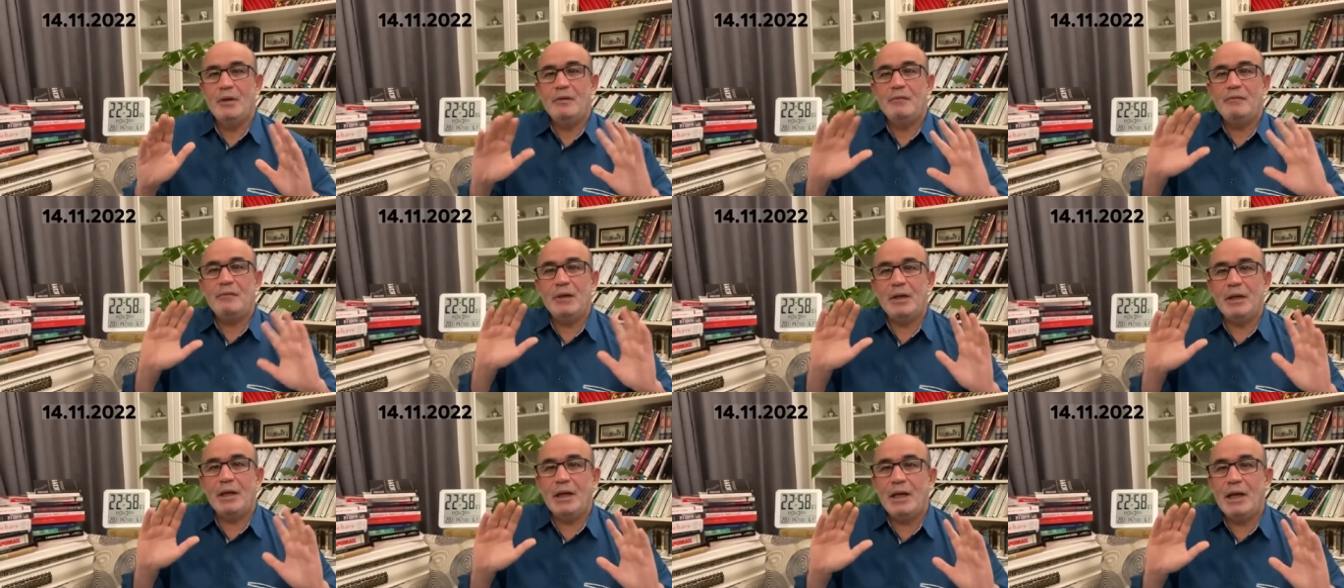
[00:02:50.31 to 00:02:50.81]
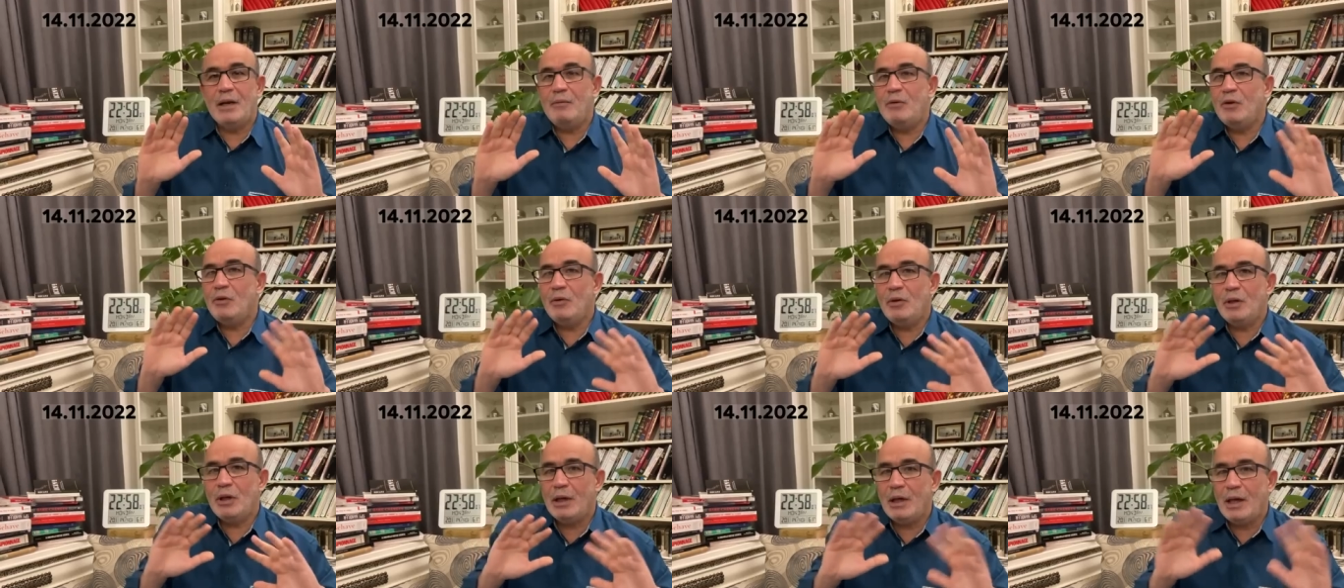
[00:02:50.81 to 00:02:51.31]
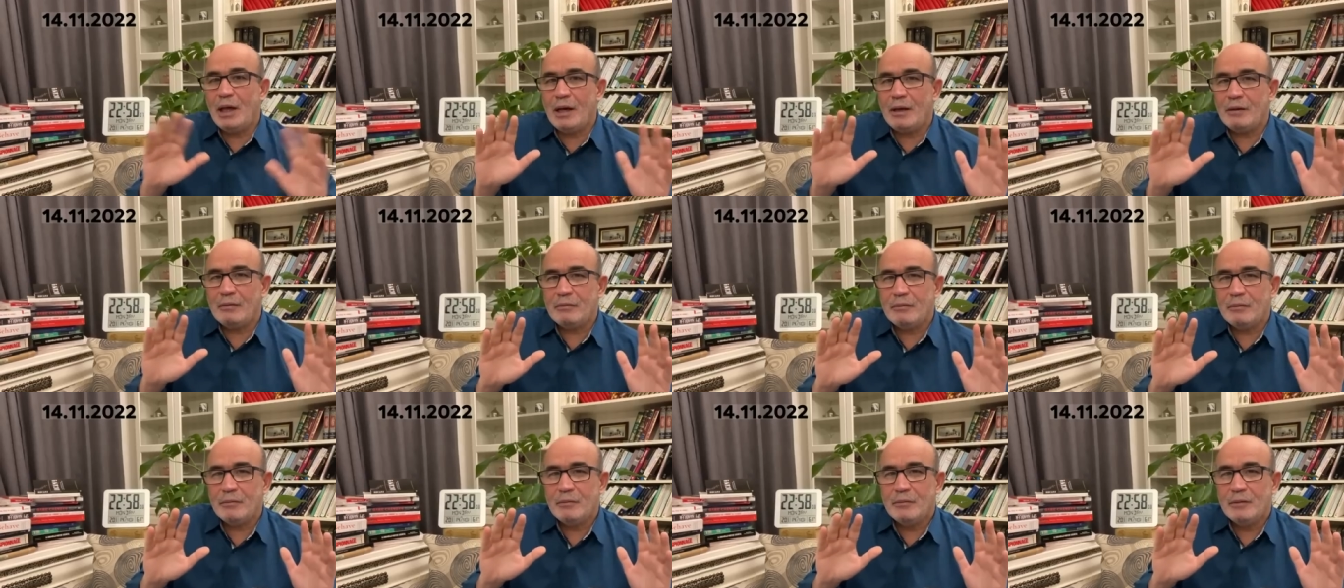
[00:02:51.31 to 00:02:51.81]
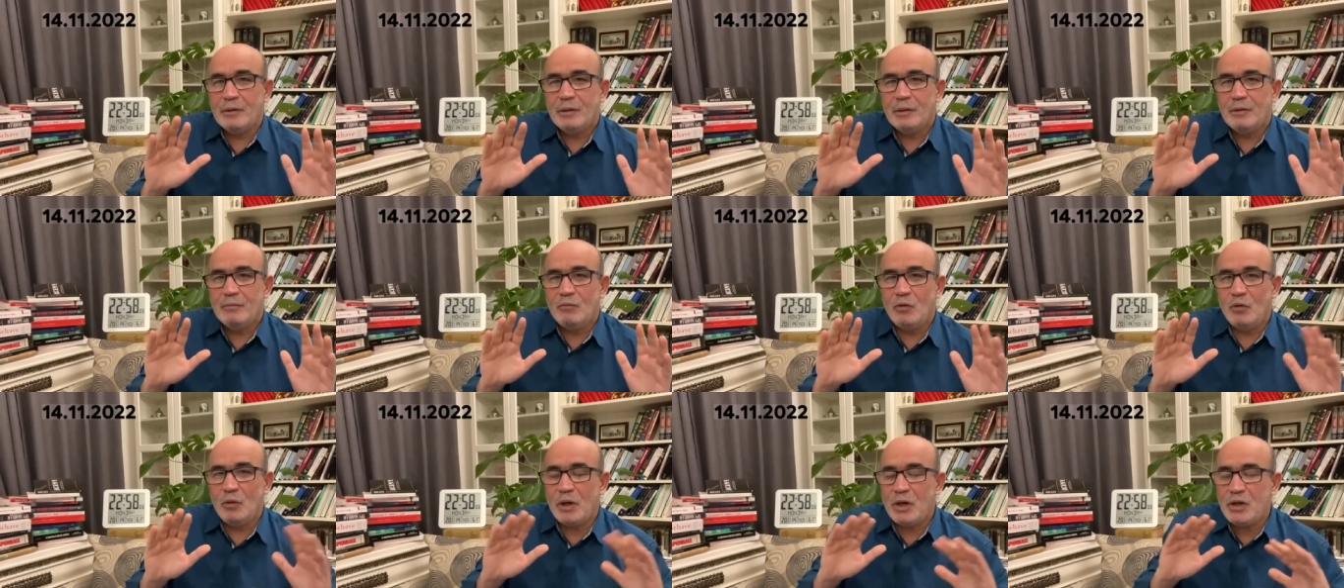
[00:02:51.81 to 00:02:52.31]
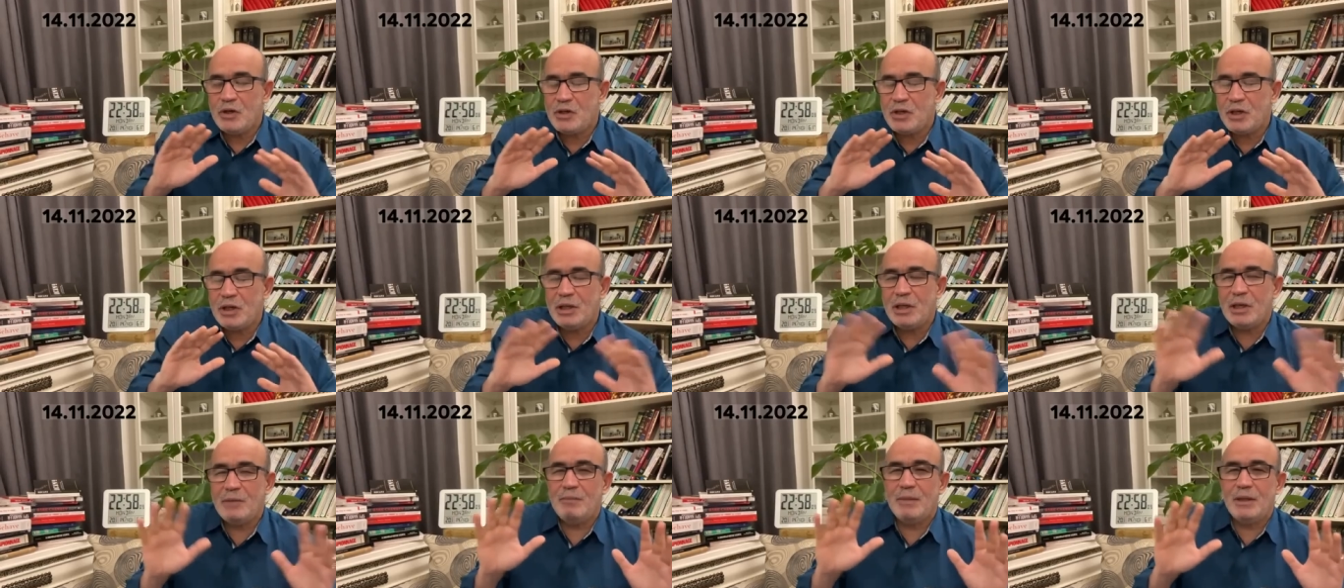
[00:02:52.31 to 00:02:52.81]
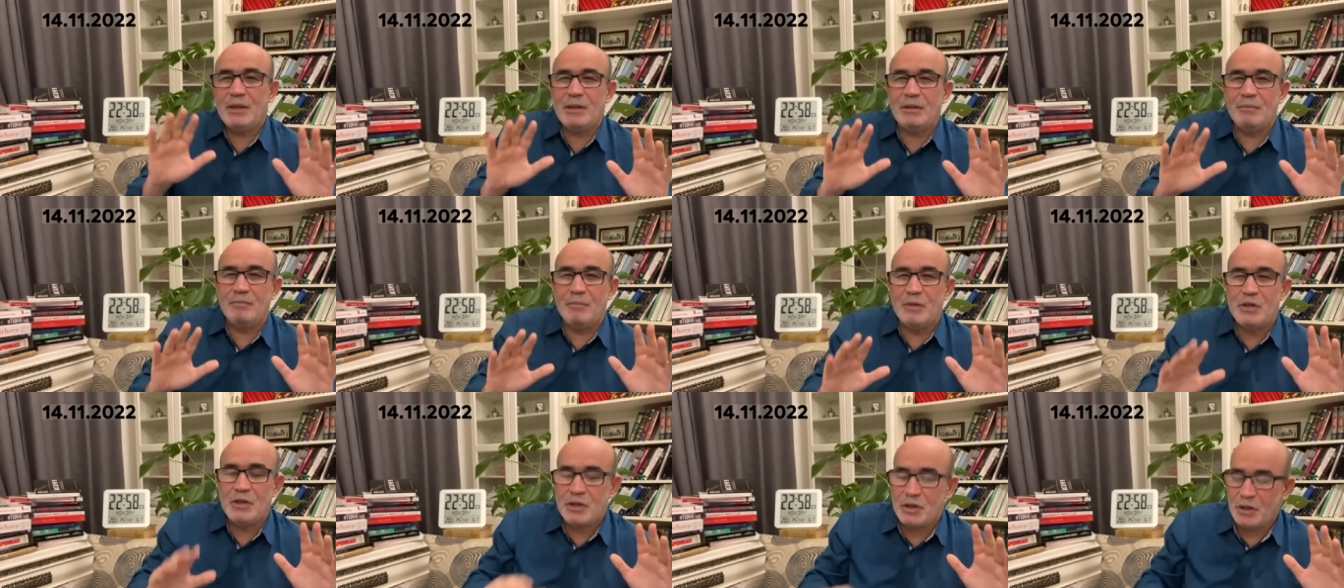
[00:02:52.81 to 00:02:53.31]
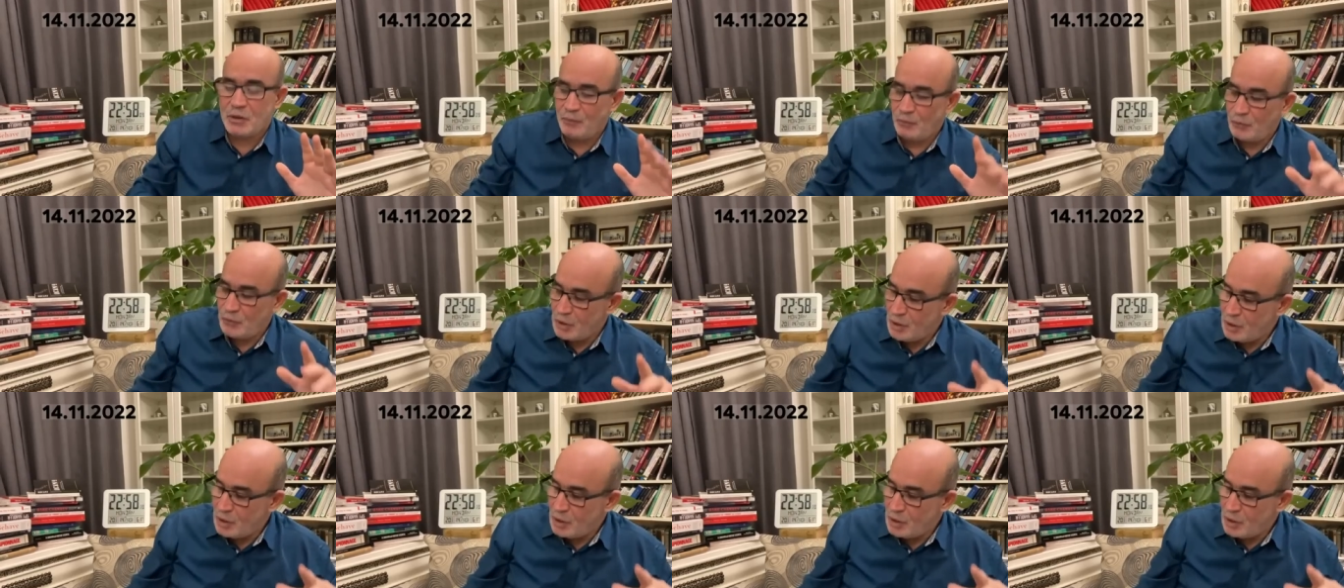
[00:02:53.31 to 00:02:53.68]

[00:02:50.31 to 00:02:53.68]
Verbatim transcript: في كلام يقول لك لا ممكن جدا ما تتمش